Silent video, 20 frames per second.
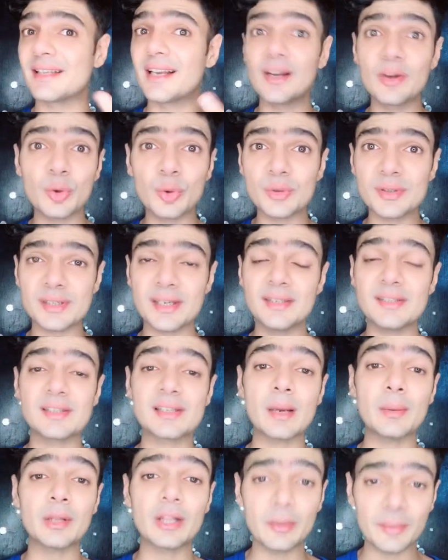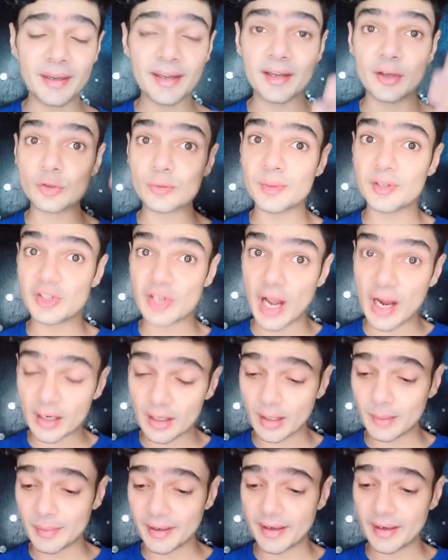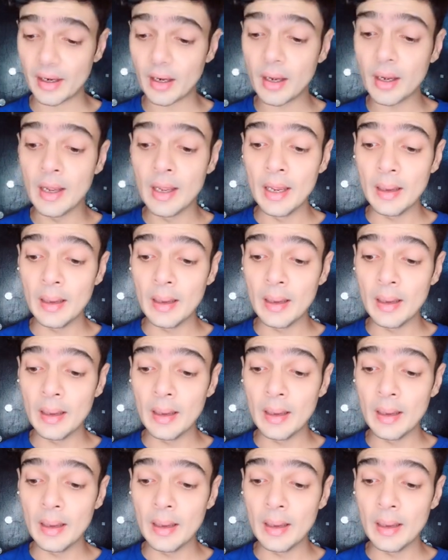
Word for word: सिलिकॉन्स नहीं है जिसका मतलब ये है कि उसमें झाग कम आएगा